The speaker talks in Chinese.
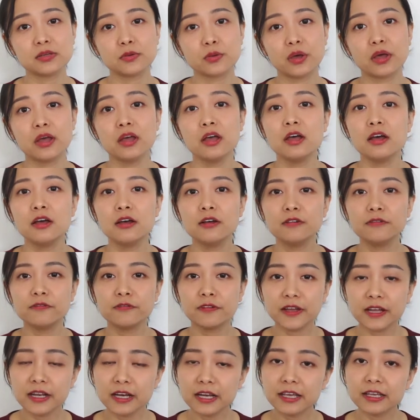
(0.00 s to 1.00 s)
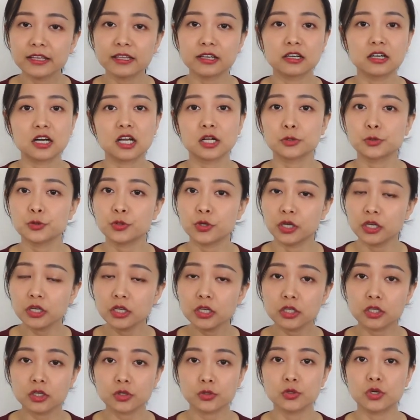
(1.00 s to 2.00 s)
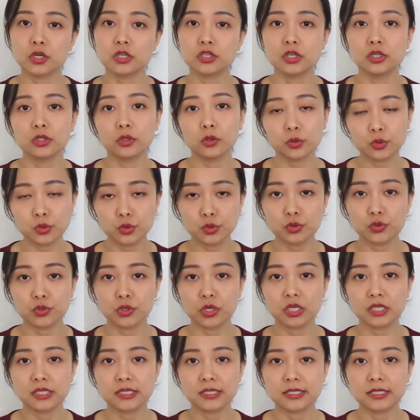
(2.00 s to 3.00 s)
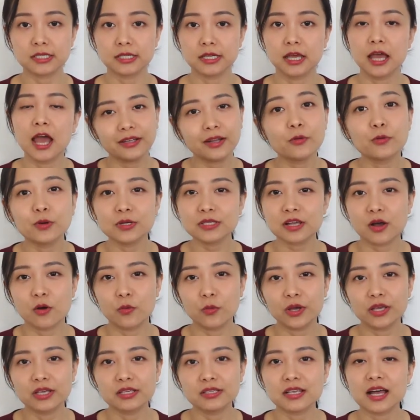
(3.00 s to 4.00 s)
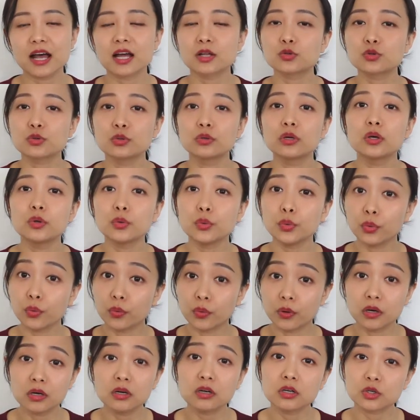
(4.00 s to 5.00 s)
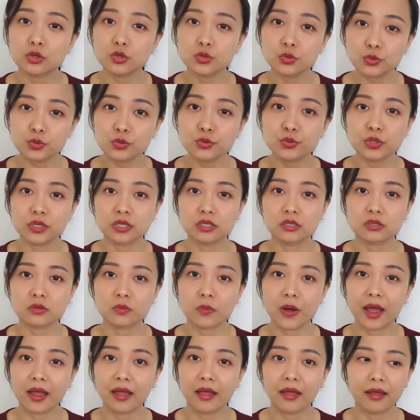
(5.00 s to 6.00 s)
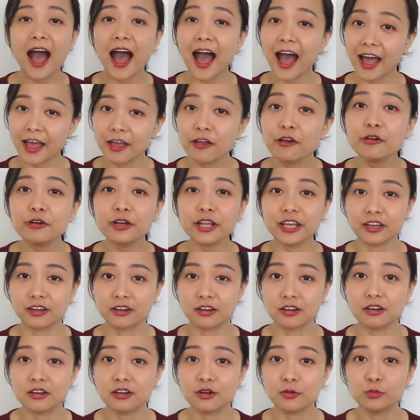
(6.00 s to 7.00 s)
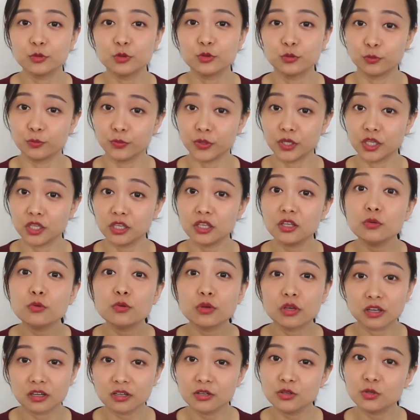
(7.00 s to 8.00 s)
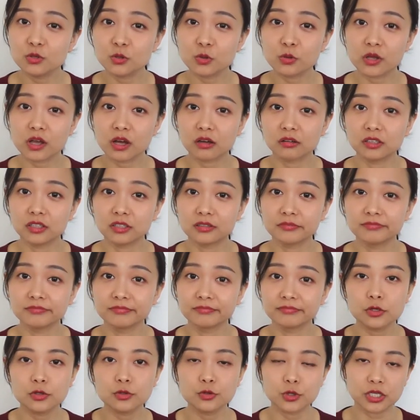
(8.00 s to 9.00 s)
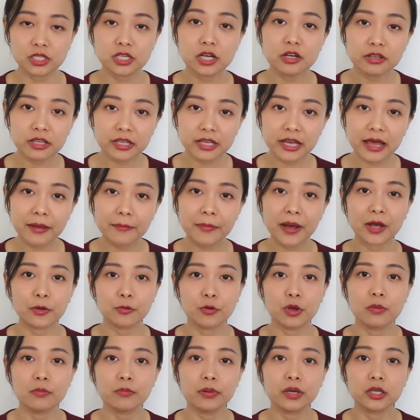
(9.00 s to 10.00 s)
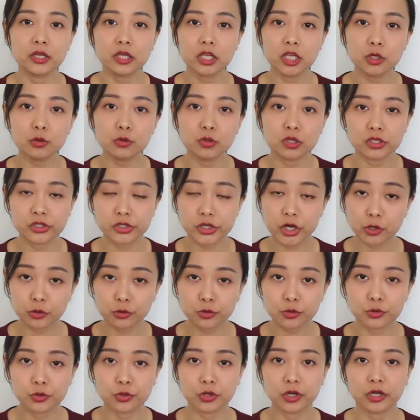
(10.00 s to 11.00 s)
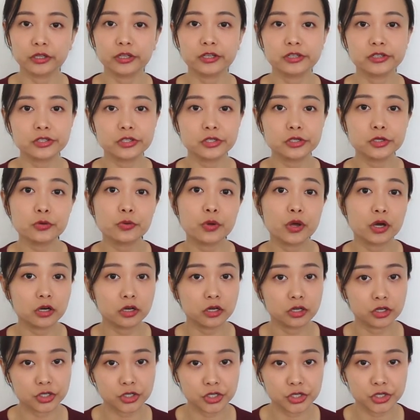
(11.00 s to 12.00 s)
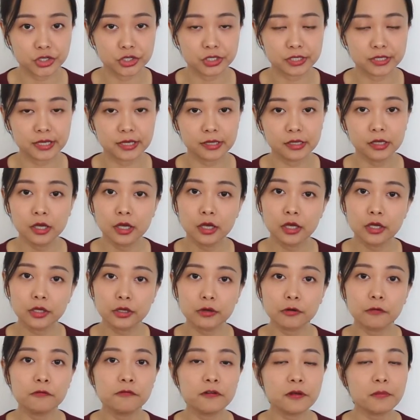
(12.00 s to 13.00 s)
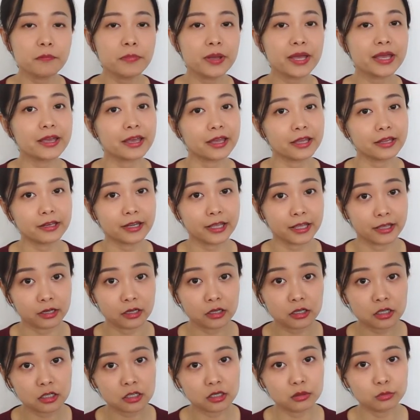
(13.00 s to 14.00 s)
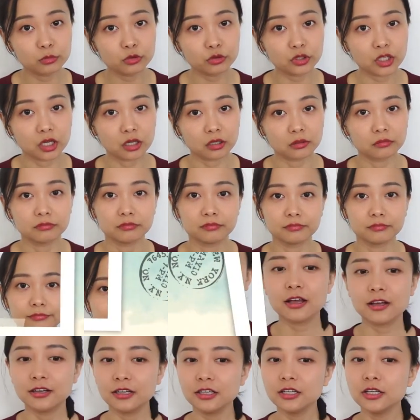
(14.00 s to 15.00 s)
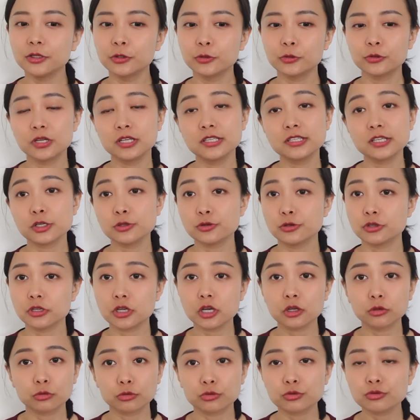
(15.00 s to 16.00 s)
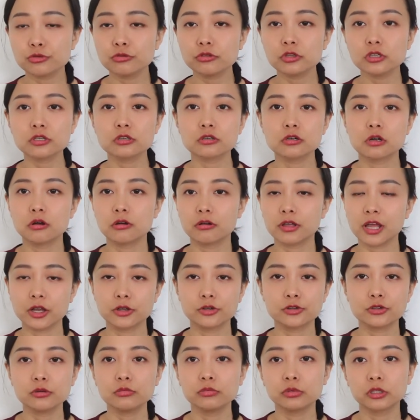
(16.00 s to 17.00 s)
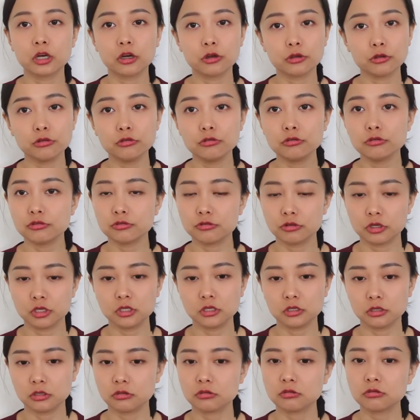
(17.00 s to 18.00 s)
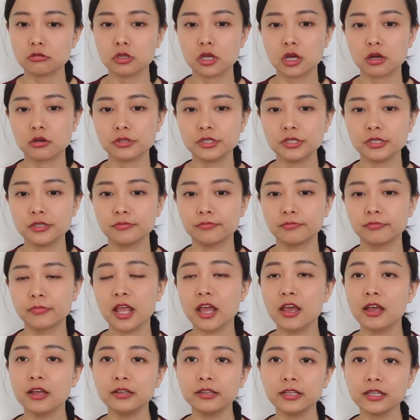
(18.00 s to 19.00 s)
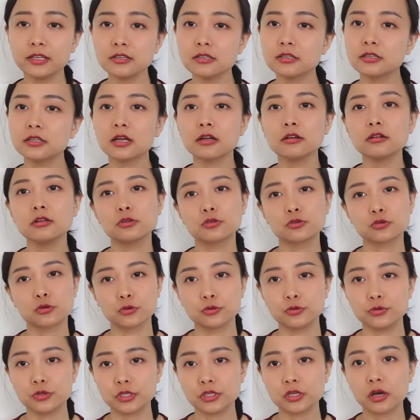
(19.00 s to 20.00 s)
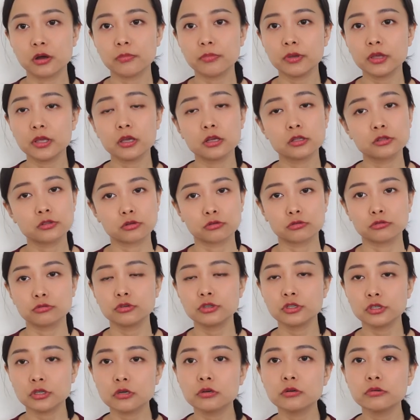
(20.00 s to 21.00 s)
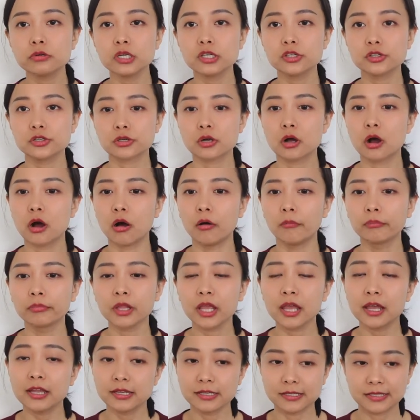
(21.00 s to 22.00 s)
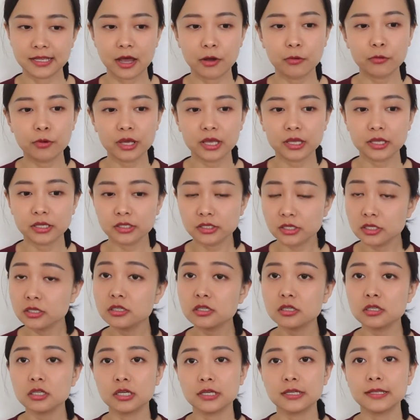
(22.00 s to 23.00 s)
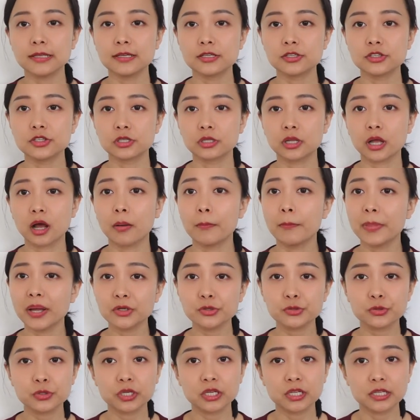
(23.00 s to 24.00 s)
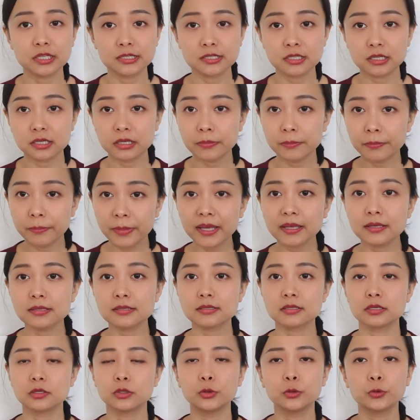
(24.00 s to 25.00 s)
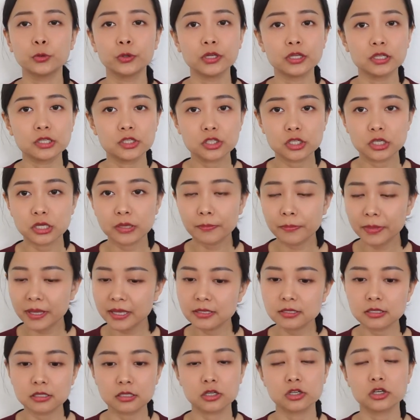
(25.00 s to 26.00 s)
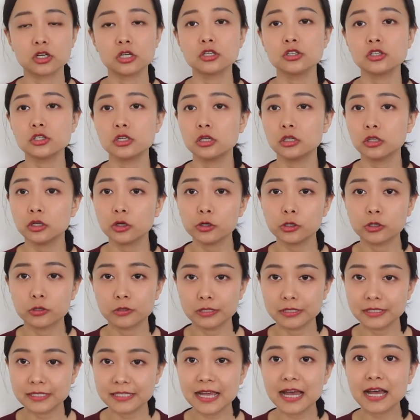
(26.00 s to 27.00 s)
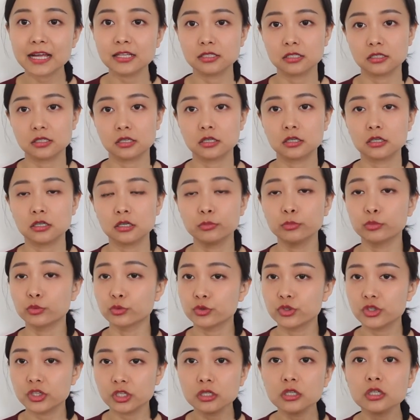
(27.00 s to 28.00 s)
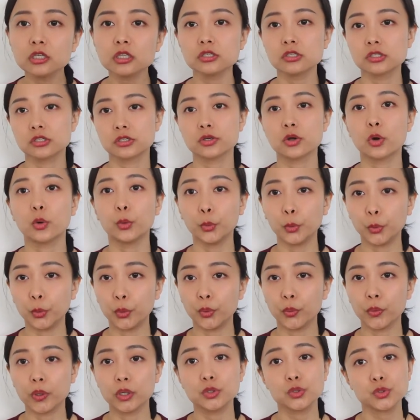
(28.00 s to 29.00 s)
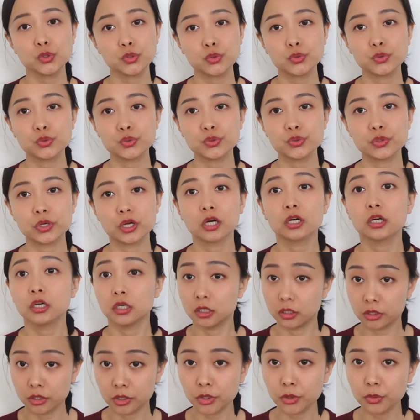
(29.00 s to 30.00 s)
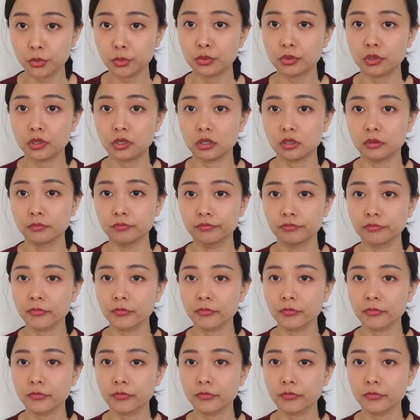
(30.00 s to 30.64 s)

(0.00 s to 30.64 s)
源，费力的让全体的学生都去学习。那我想问一下，除了语文和数学之外，还有哪个科目比英语更重要呢？学校应该把原本英语教学的资源和时间又分配给哪个科目呢？可能很多人在学校读书的时候感受不到英语学习的重要性，但是当你从学校毕业走入社会之后，你才会真正的意识到，伴随你这一辈子，对你这一辈子的人生都有价值的科目，真的只有语文、数学和英语了，